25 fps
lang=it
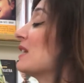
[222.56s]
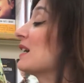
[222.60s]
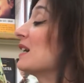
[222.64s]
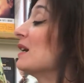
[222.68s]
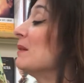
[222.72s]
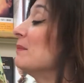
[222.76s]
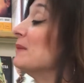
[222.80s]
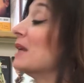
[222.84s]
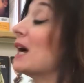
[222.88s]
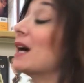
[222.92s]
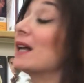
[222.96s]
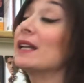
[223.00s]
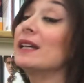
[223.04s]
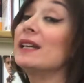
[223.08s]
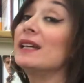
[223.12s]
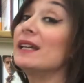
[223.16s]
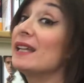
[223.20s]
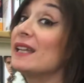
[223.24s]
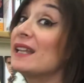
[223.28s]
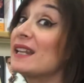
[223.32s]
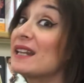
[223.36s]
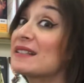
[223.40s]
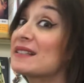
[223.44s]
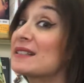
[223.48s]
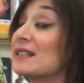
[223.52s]
a cambiare
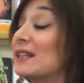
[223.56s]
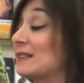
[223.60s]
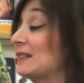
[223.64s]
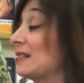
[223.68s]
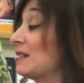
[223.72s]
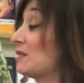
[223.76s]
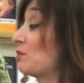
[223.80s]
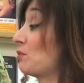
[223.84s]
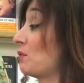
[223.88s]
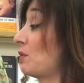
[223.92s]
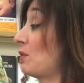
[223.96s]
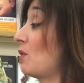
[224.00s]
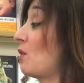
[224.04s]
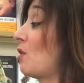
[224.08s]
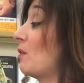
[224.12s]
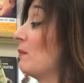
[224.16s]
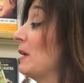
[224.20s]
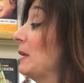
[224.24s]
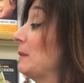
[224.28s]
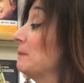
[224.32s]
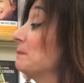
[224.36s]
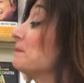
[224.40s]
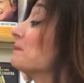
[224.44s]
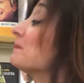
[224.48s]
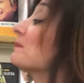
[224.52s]
era stato il suo
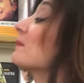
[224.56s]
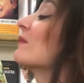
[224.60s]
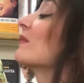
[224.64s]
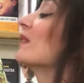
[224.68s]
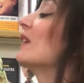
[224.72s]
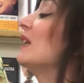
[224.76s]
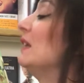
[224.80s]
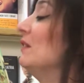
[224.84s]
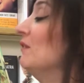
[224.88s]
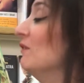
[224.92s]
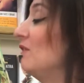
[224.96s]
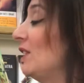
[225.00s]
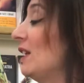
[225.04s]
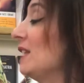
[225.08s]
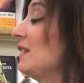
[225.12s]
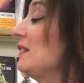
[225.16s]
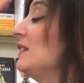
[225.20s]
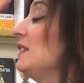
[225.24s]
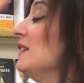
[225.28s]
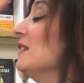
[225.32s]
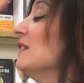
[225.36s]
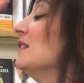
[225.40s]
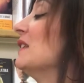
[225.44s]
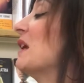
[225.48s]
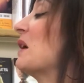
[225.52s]
nome.
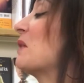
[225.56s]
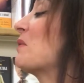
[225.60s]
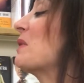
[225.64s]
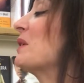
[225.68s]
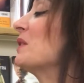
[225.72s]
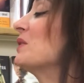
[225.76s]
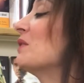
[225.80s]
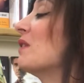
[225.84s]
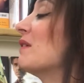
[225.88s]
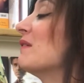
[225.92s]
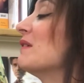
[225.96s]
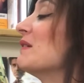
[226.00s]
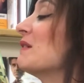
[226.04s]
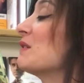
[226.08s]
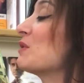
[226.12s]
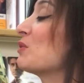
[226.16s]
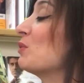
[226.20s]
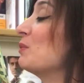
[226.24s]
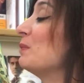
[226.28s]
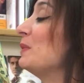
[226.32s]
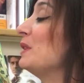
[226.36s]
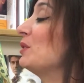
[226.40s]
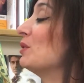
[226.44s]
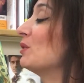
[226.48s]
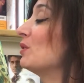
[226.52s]
Infatti, da quando aveva
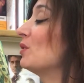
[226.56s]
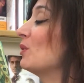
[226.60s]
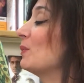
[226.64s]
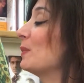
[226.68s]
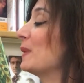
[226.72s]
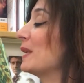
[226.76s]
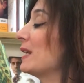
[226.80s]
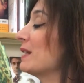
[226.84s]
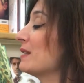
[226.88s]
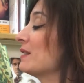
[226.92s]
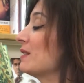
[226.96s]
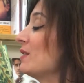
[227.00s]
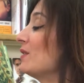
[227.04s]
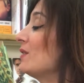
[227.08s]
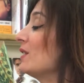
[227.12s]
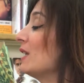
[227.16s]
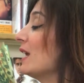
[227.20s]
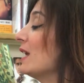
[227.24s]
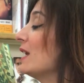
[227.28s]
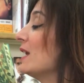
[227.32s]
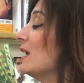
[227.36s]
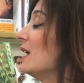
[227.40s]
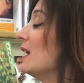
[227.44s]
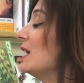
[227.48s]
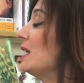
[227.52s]
subito
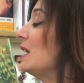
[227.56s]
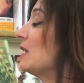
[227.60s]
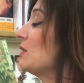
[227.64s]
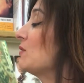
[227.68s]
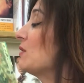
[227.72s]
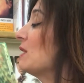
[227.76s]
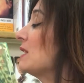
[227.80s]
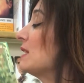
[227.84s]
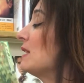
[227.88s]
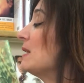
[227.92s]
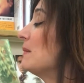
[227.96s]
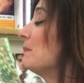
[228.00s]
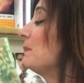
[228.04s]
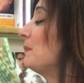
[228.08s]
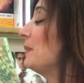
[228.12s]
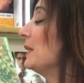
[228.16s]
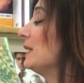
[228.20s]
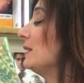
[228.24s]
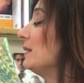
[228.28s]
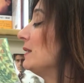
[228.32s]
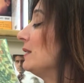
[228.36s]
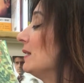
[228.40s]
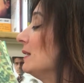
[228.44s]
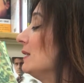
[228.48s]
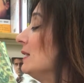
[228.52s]
l'operazione, la sua
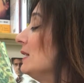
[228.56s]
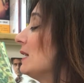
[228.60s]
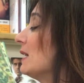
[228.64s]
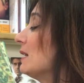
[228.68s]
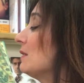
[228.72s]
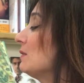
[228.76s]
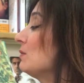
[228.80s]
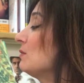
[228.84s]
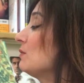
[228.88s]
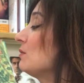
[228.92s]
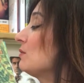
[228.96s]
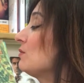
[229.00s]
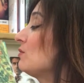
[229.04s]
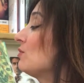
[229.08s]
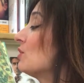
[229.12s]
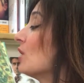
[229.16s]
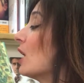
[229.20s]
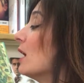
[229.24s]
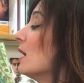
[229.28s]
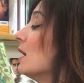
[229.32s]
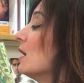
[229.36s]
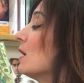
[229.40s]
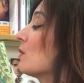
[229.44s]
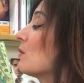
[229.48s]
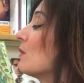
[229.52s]
zampetta di
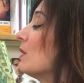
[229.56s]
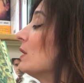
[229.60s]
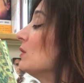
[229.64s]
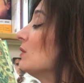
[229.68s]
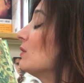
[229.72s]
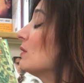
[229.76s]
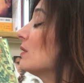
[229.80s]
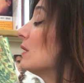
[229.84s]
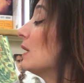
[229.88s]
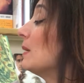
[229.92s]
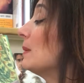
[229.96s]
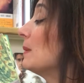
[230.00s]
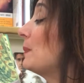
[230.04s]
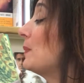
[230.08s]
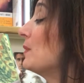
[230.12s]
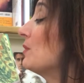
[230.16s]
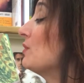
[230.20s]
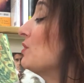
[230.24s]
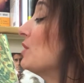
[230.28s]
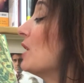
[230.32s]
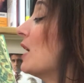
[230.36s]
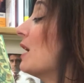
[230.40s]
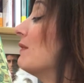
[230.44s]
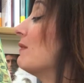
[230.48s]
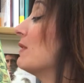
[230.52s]
cannuccia, quando eh,
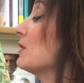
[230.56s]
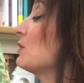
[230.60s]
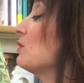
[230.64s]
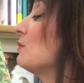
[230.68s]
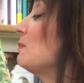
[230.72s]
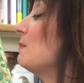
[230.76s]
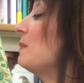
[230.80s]
poggiava sul